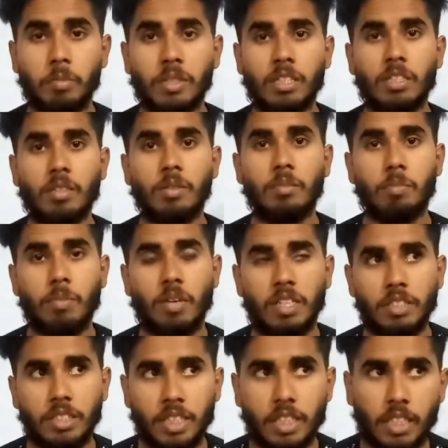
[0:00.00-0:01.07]
मतलब
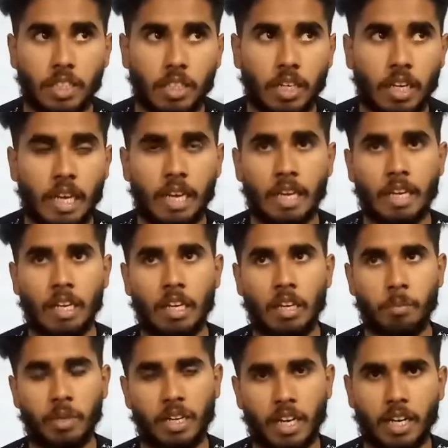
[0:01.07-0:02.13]
पाँच छः
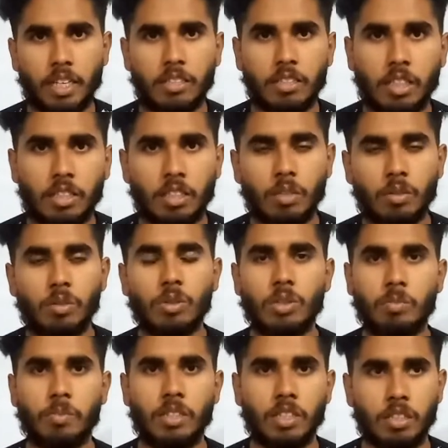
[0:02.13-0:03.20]
बनानाज लेता हूँ
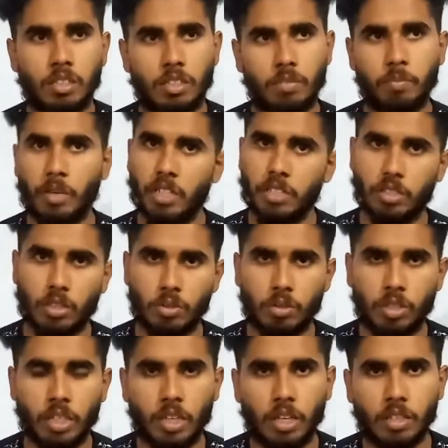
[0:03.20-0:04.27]
उसमें पाँच
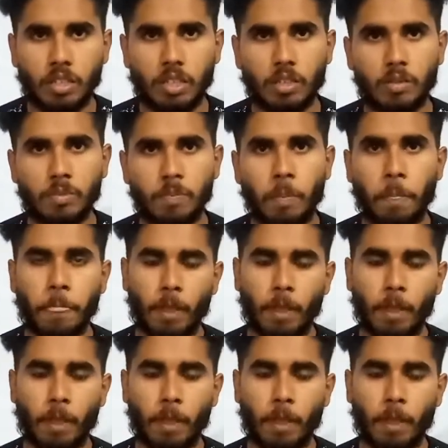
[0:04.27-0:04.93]
खजूरें डालता हूँ